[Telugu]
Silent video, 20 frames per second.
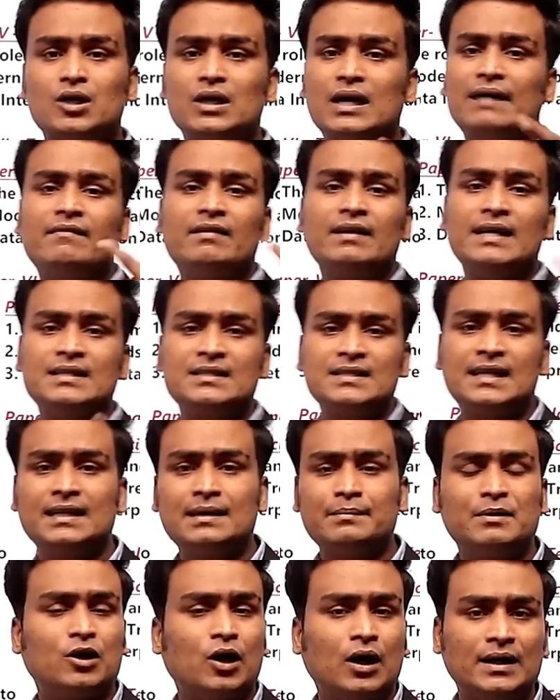సో గవర్నెన్స్
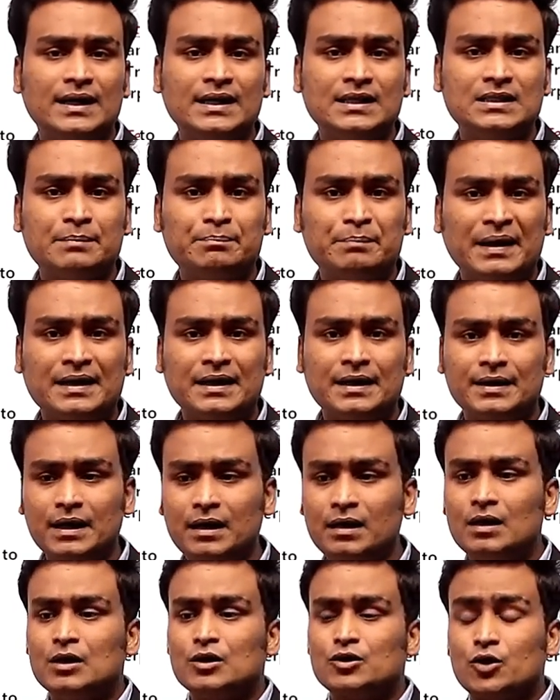అంటే మీకు ఆల్రెడీ చెప్పాను కదా
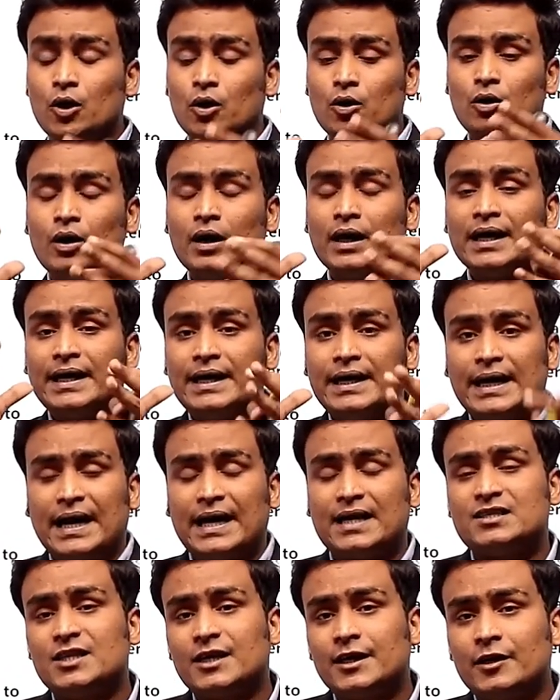సో ఈ
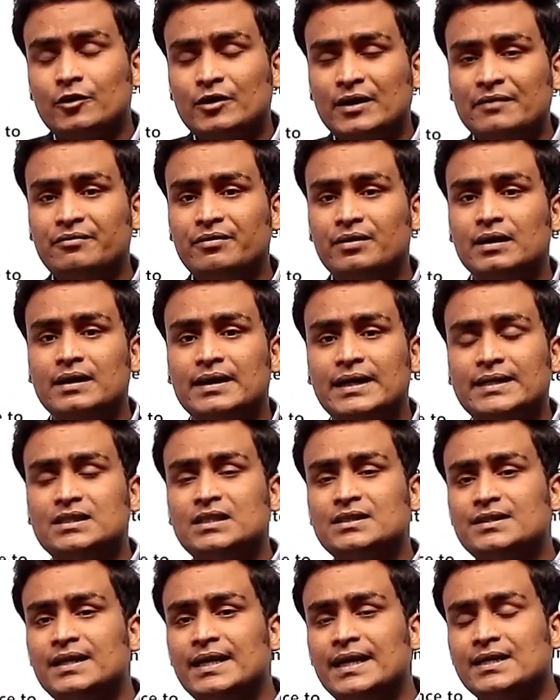ఎగ్జిక్యూటివ్
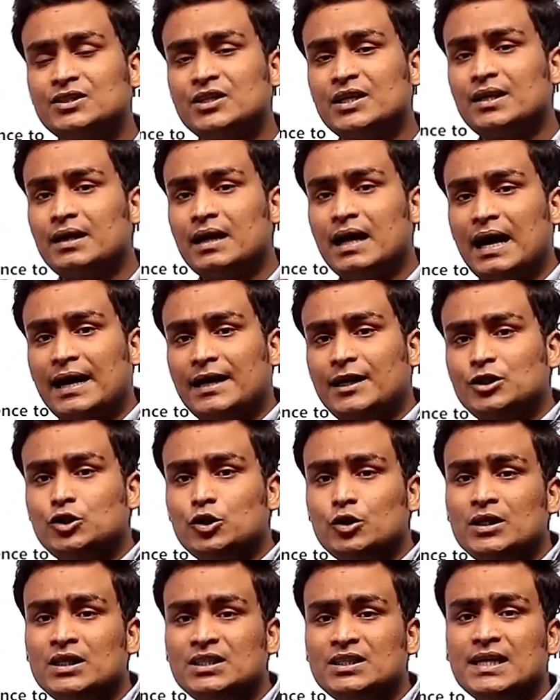లెజిస్లేచర్ అండ్
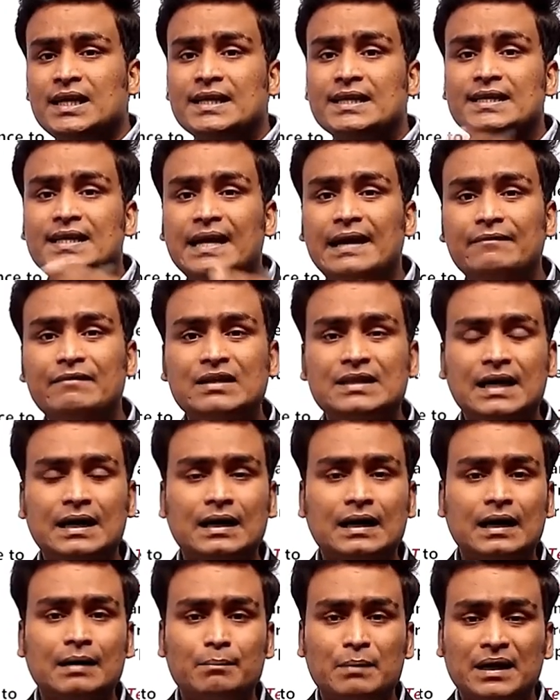జుడిషియరీ ఏ
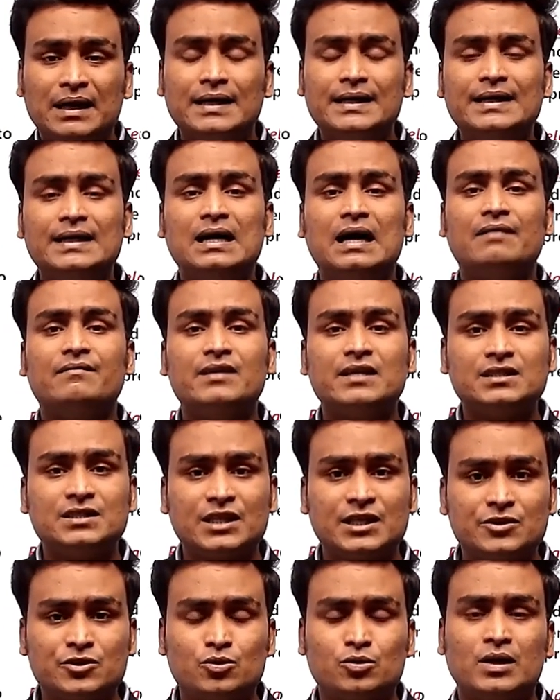విధంగా మనల్ని గవర్న్
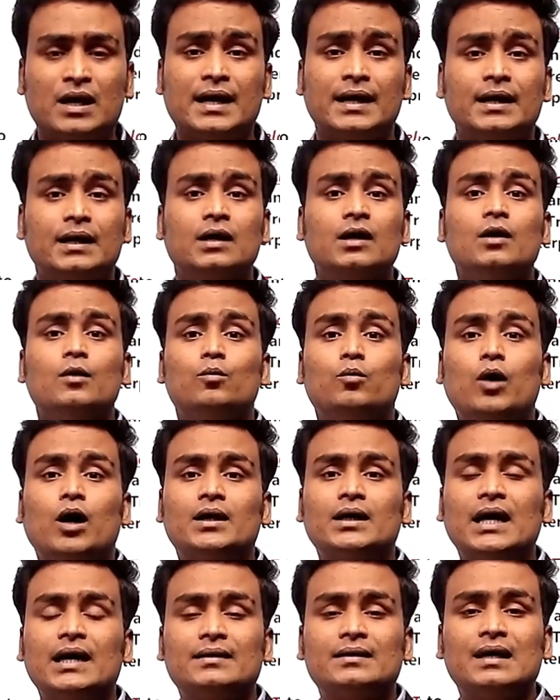చేస్తున్నాయి
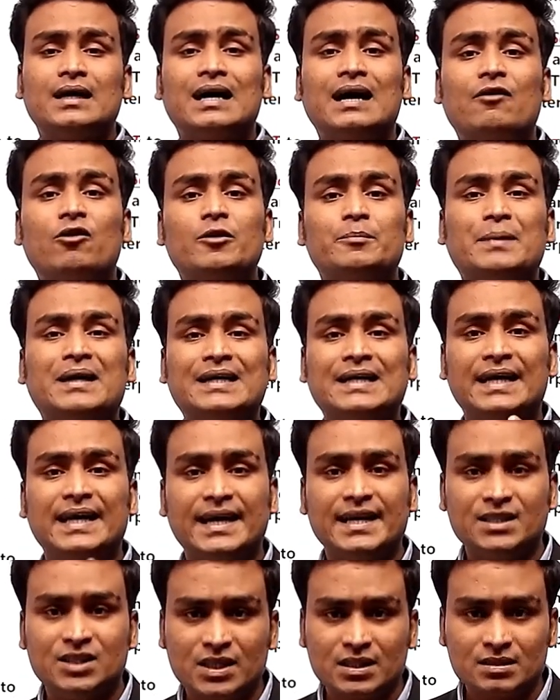వాట్ ఆర్ ద గవర్నమెంట్
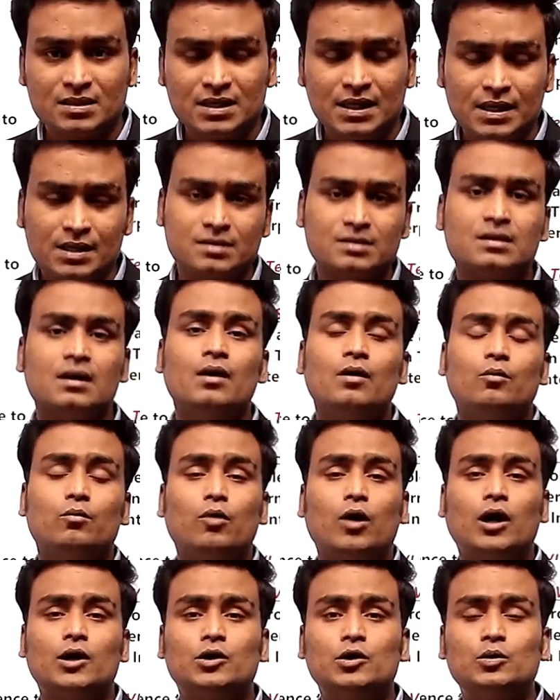ఏజెన్సీస్
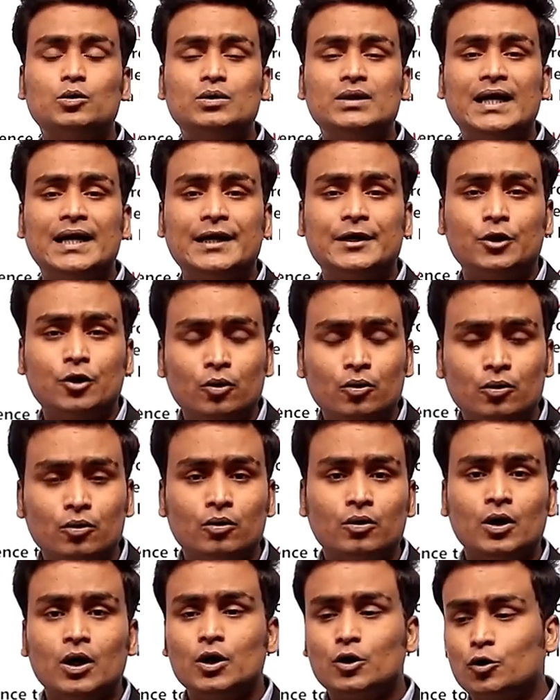వాట్ డూ దే డూ
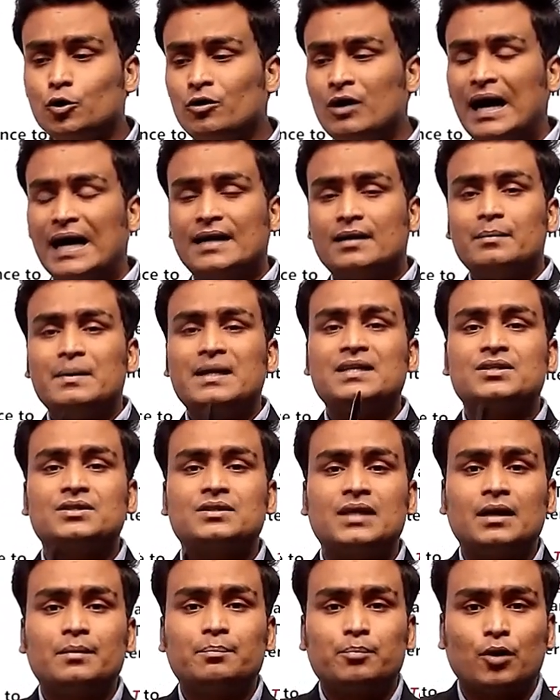టు
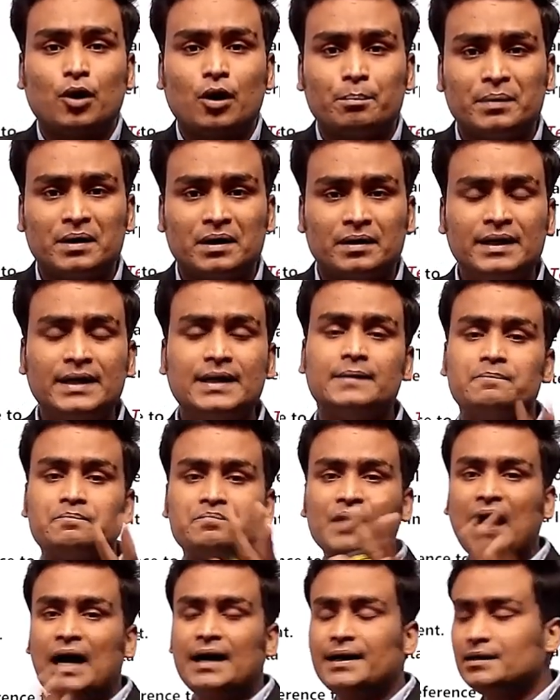అడ్మినిస్టర్ ప్రాపర్లీ
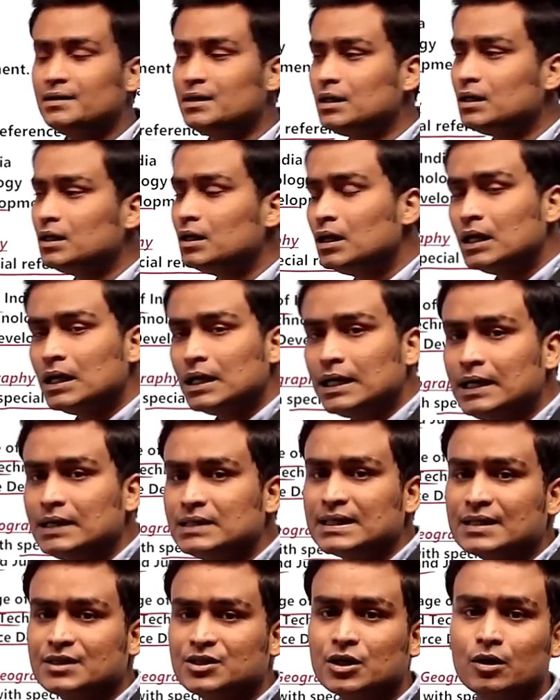అనేది ఈ
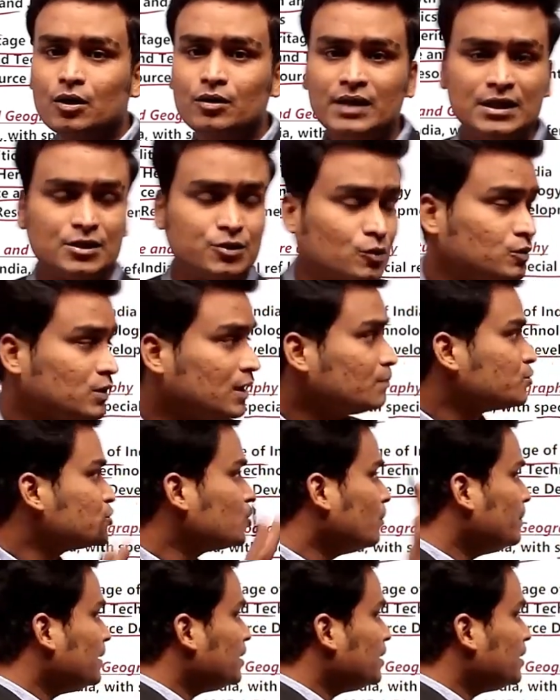సెక్షన్లో తెలుసుకుందాం సో